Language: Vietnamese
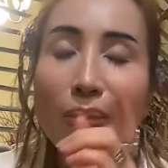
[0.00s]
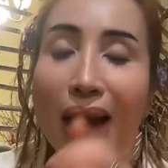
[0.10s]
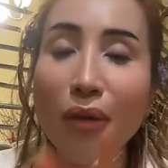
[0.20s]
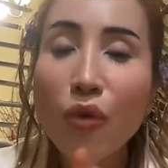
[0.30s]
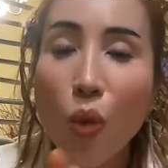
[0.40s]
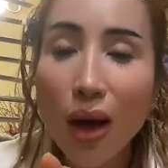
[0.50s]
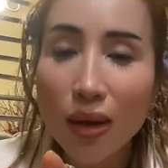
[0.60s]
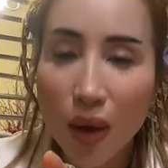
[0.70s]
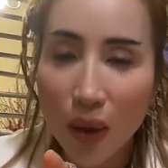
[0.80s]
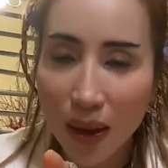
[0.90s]
em ra phú
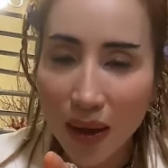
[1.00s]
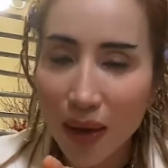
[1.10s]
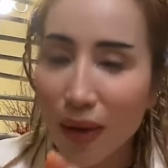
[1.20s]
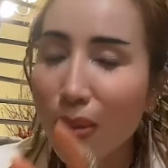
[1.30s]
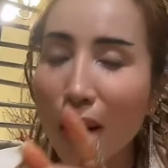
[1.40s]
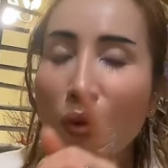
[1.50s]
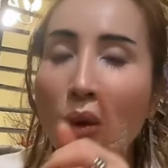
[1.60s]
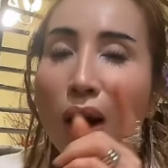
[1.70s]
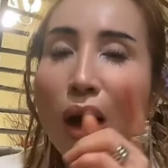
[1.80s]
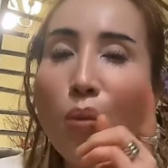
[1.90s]
quốc rồi nhưng mà
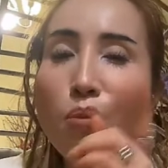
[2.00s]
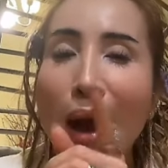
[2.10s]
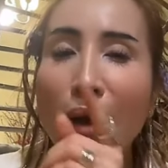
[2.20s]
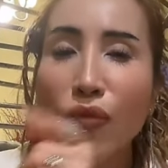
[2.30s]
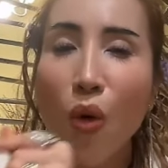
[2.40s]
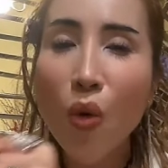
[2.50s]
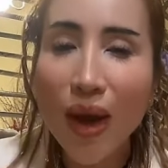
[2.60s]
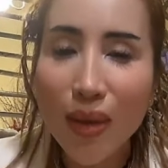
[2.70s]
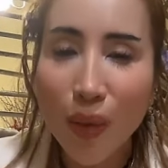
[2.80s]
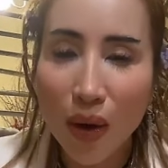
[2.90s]
phú quốc không bằng
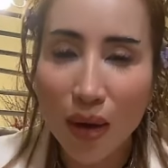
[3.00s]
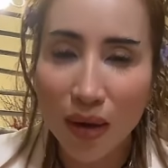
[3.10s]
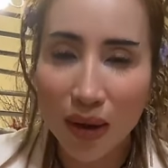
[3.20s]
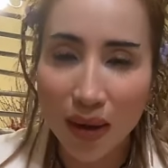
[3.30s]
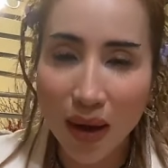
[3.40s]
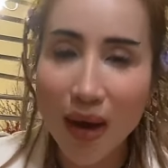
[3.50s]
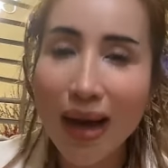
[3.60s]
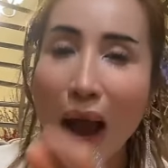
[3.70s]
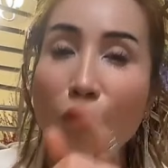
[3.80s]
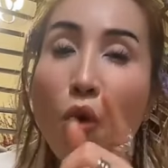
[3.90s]
phú quý mọi người
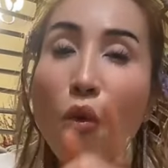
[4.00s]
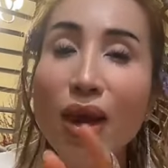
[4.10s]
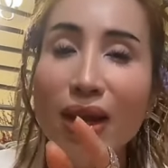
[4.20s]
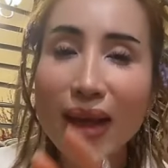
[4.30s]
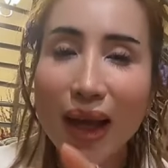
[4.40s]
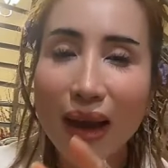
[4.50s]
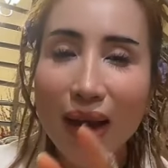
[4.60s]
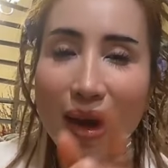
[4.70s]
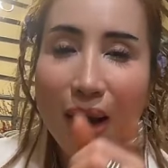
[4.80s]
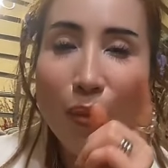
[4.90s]
ở đảo phú quý
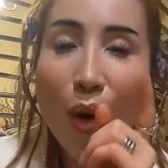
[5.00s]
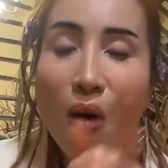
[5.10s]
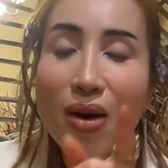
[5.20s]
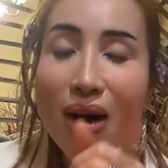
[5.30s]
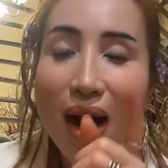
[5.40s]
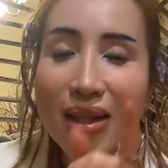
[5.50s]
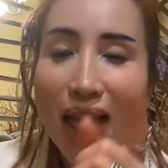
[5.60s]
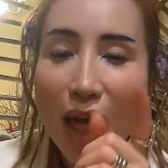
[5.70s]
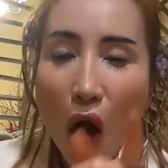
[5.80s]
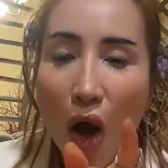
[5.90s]
nha muốn
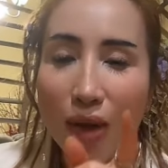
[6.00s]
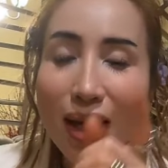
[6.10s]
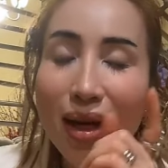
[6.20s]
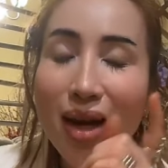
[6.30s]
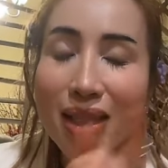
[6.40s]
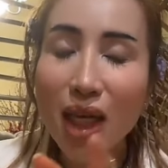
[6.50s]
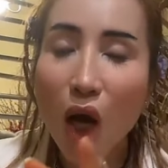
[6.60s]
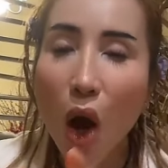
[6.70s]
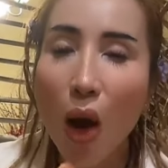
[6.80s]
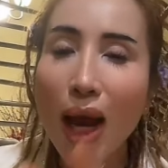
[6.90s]
ở sài gòn nhất ở
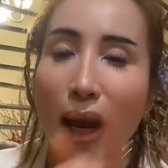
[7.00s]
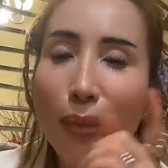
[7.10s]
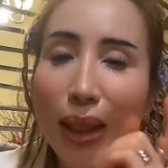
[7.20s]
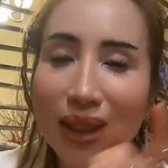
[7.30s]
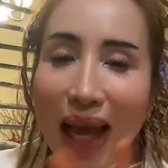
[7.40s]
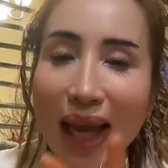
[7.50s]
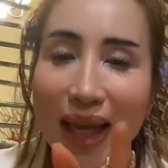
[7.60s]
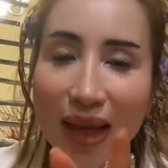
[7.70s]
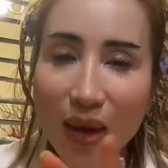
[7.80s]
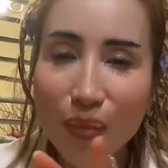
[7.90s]
sài gòn hay là miền
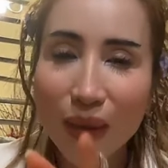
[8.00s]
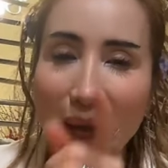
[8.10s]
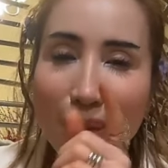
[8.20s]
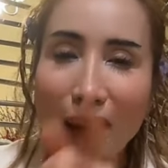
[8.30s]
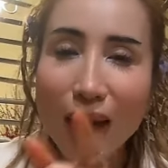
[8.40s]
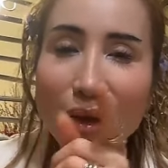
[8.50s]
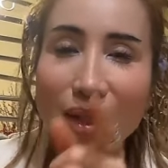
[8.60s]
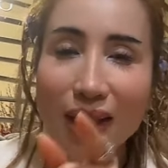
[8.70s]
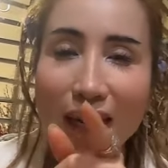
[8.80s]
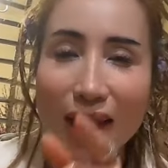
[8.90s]
tây em đang
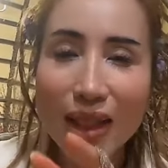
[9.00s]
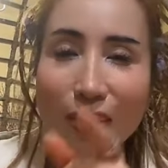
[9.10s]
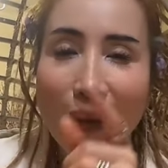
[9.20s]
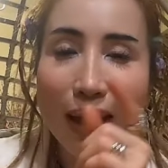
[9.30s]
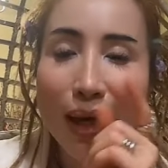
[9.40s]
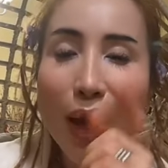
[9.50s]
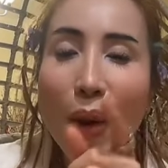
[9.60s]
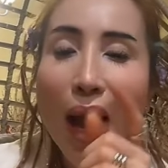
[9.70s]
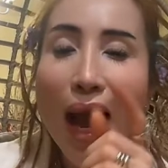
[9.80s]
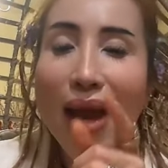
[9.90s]
nói trên cái livestream này
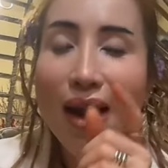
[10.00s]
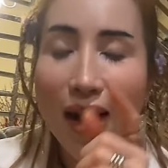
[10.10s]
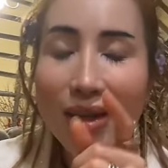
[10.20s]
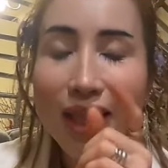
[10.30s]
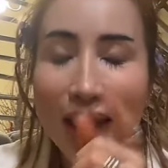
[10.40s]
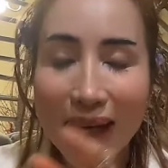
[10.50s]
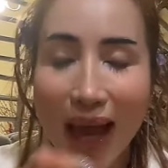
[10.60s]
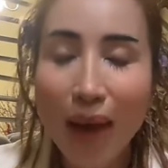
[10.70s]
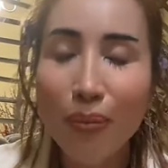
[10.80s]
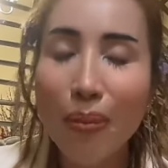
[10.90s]
nếu ai ở
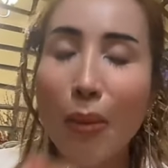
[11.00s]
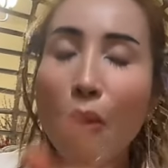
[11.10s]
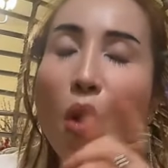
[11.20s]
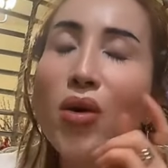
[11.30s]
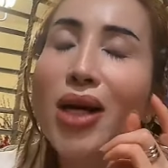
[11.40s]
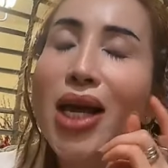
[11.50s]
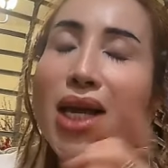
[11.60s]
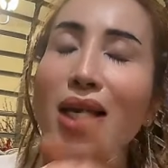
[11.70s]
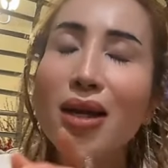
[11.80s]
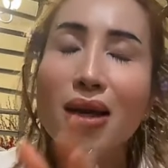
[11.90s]
việt nam mà muốn
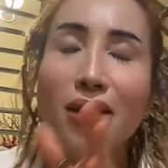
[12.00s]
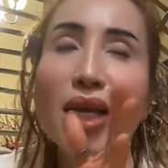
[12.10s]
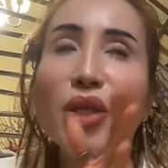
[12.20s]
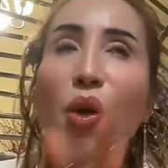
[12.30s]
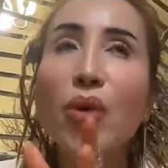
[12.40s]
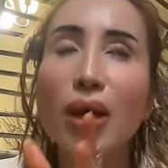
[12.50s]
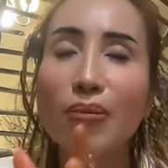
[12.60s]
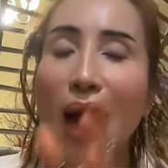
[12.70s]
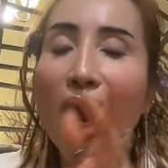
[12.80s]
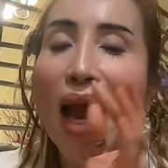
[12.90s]
đi đi du
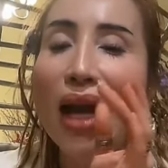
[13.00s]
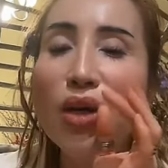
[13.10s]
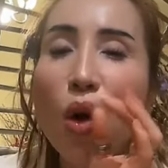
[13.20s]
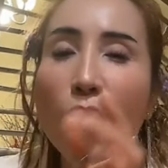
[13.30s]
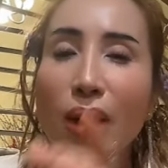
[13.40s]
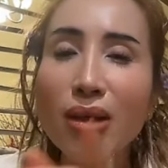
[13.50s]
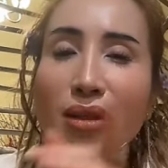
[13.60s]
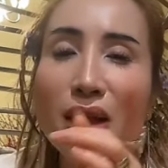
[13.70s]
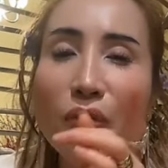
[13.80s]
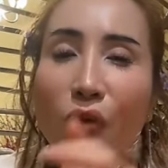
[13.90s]
lịch mà ăn đồ biển